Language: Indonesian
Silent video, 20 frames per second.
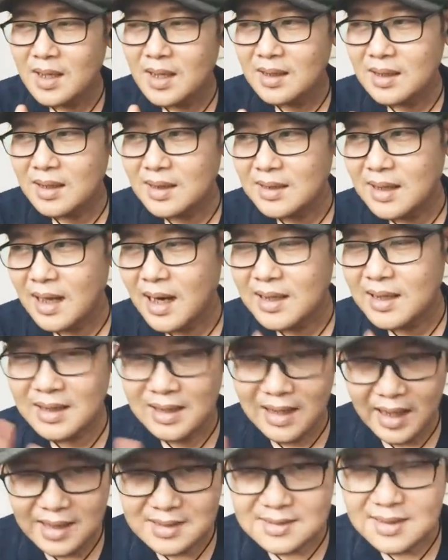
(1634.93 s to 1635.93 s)
kita lagi
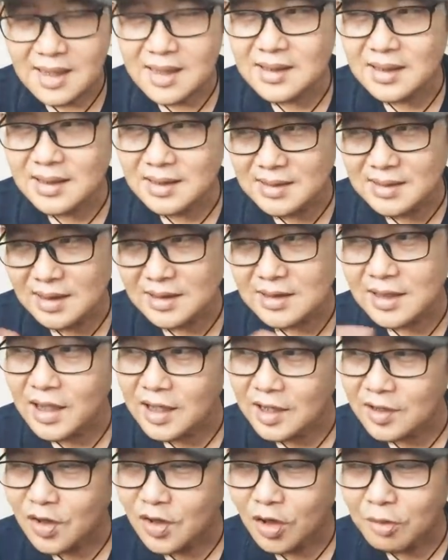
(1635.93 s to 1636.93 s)
nggak anxiety di saat kita
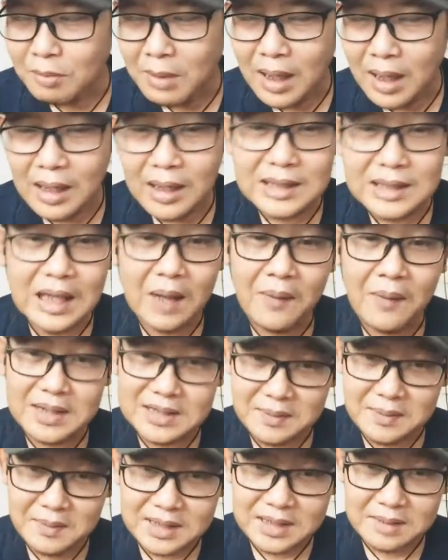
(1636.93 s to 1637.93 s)
lagi normal ketawa
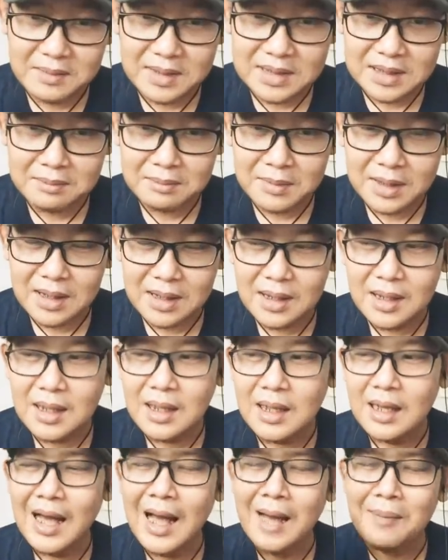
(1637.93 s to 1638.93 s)
sama teman-teman
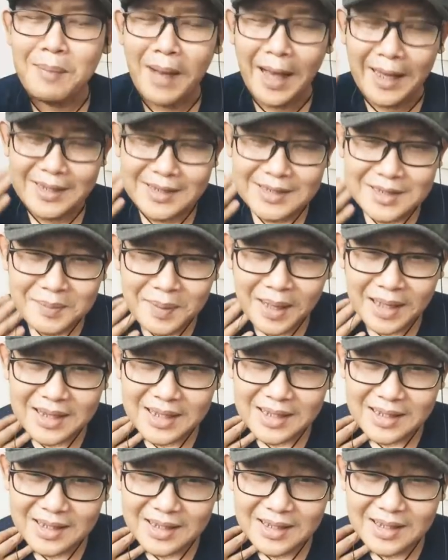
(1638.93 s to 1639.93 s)
ngapain kita
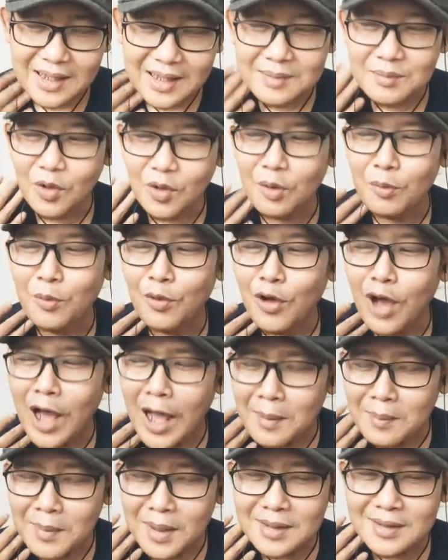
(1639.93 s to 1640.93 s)
perhatiin gini kan boro-boro
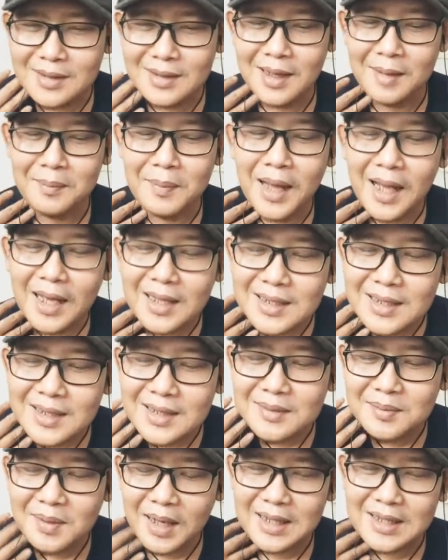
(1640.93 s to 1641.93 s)
amat
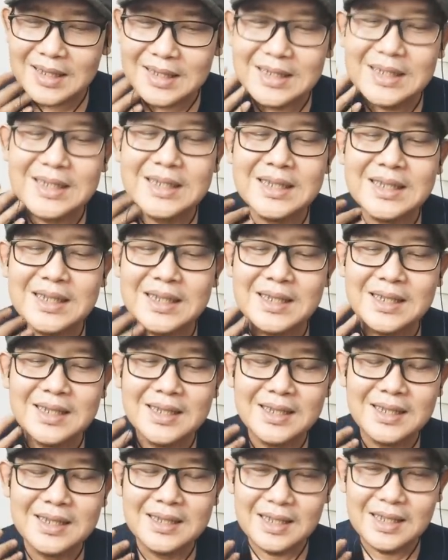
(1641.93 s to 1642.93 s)
ngapain perhatiin gini
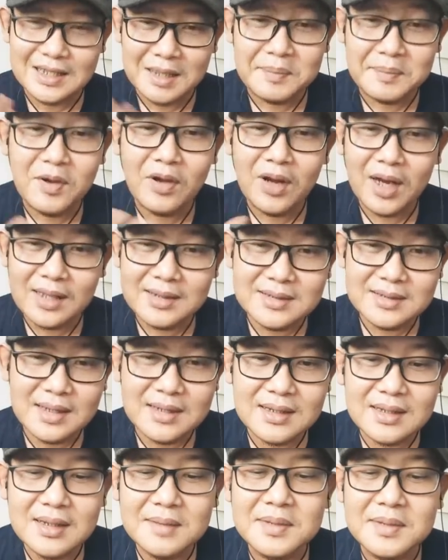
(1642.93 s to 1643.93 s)
nah tapi orang
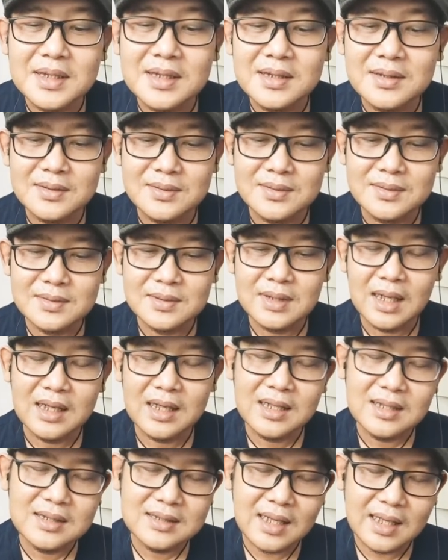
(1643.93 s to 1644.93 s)
anxiety ya begitu
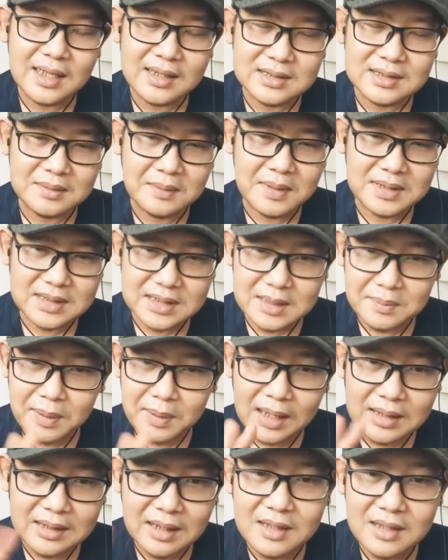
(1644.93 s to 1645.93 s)
karena dia saking cemasnya dia
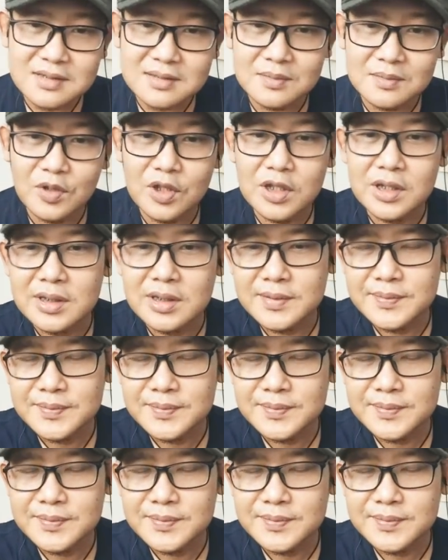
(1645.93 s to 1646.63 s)
perhatikan semuanya